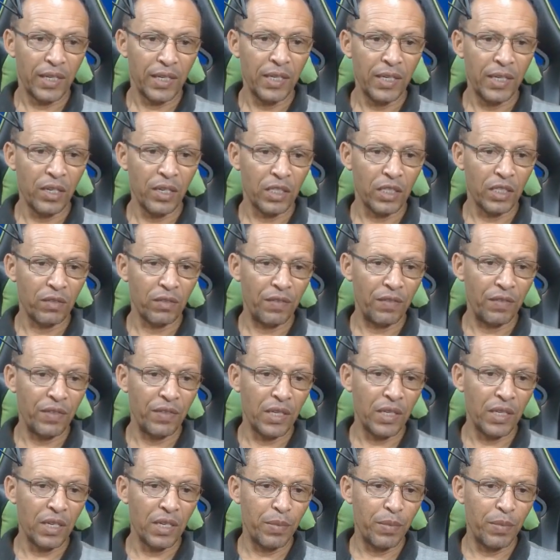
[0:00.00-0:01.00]
Aí aqui, ó,
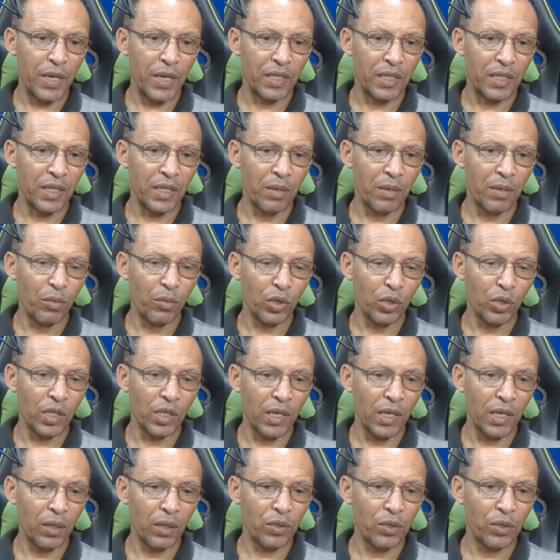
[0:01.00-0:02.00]
você vai vir aqui em PSD
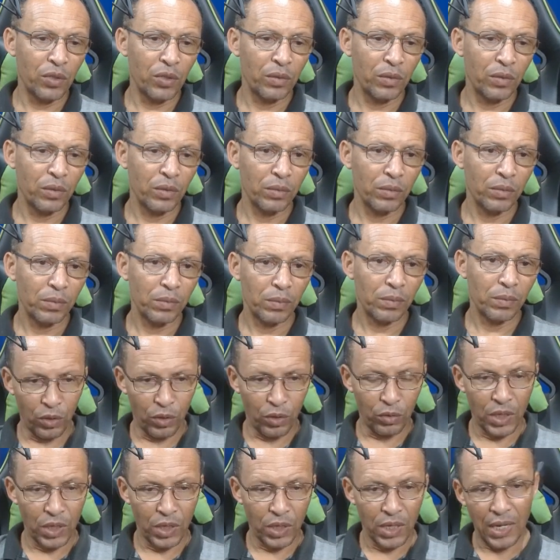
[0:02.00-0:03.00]
modelos,
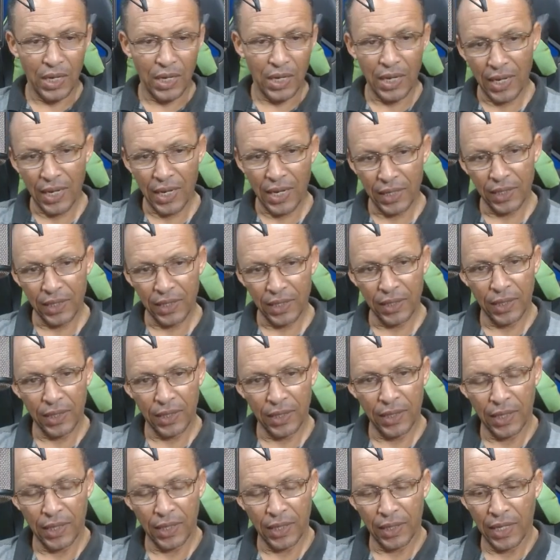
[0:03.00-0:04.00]
pronto
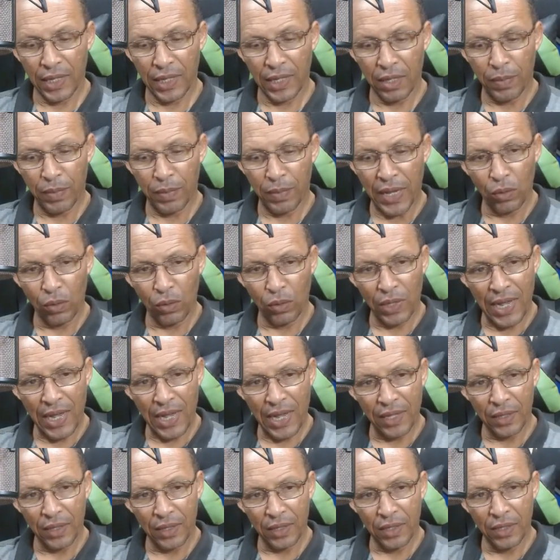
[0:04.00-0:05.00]
arrasta essa aqui, a tela
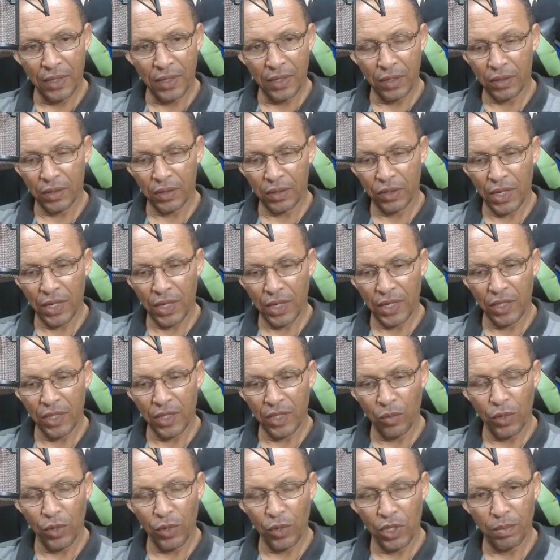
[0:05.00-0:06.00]
para o lado aqui, ó,
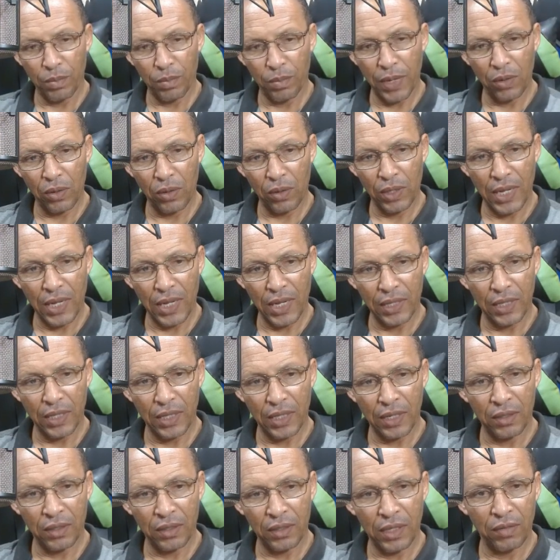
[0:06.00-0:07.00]
só arrastar um pouquinho para o
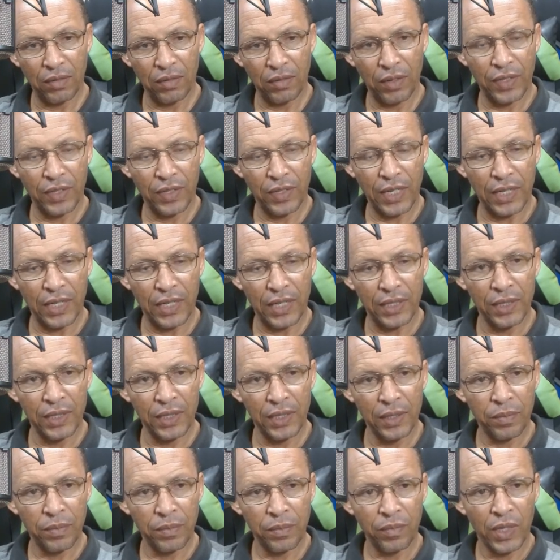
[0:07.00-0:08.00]
lado, tá? Aí vai
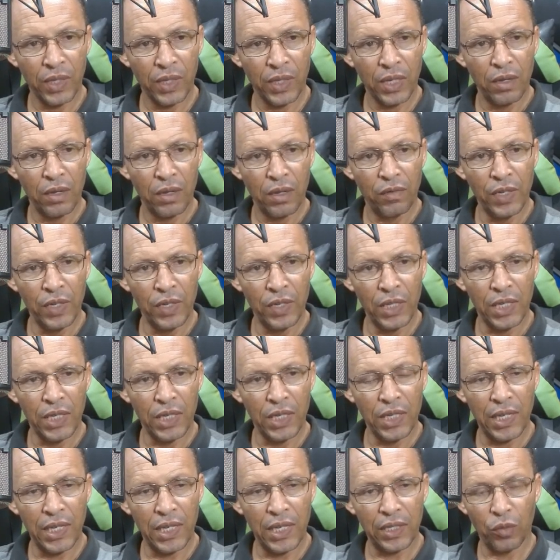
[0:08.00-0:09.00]
ficar assim.
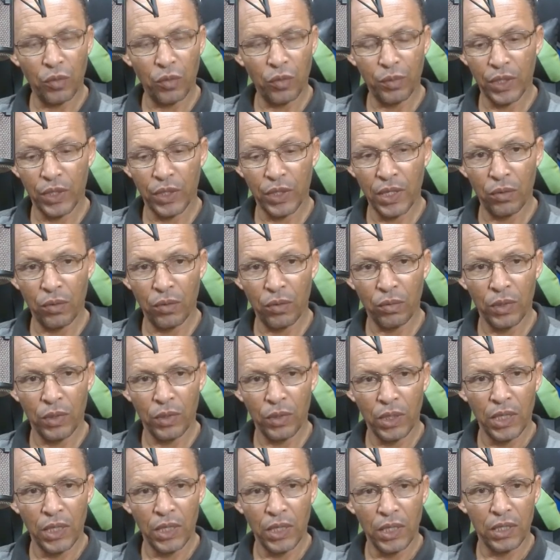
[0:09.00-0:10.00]
Vindo aqui nesta
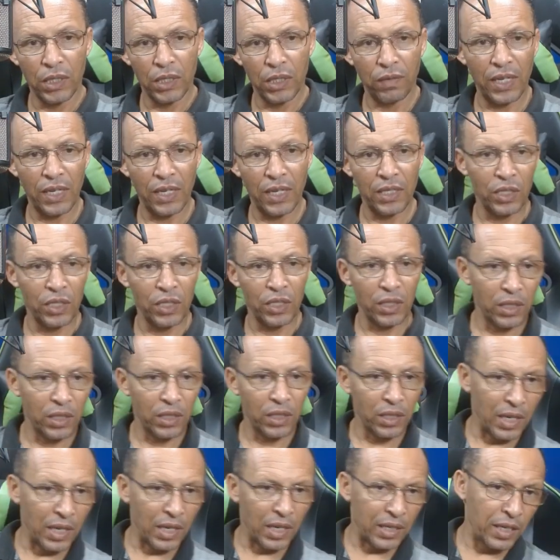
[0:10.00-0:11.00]
opção, você vai
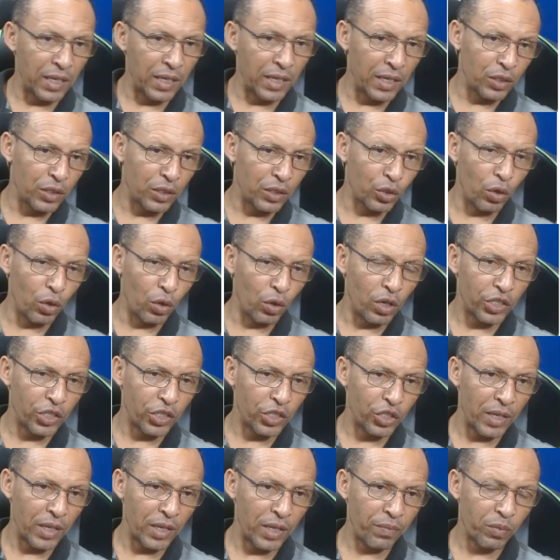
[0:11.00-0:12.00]
digitar aqui em
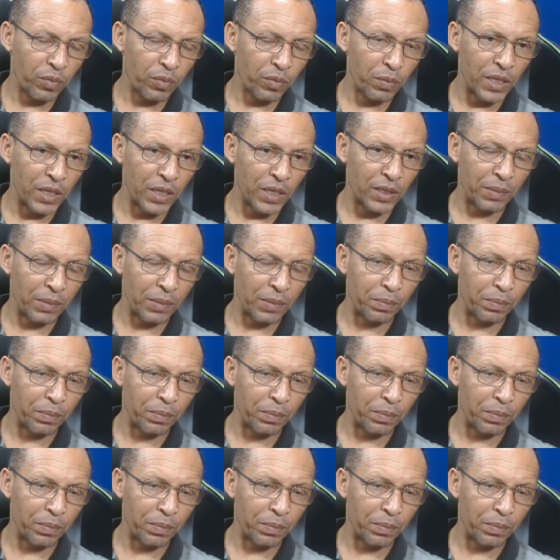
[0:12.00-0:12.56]
Source, né?